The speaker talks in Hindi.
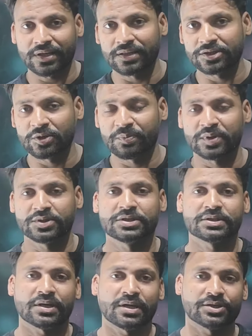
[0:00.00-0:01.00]
टेन सी
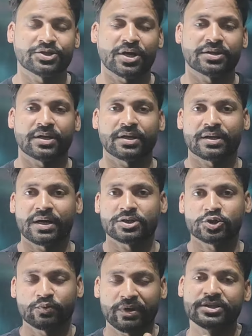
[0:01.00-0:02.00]
बेसिस करना चाहते हैं
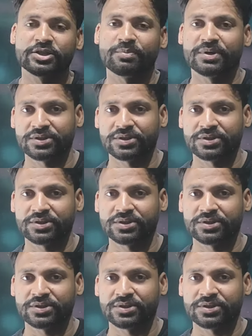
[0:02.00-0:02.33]
क्लास ट्वेल्व सी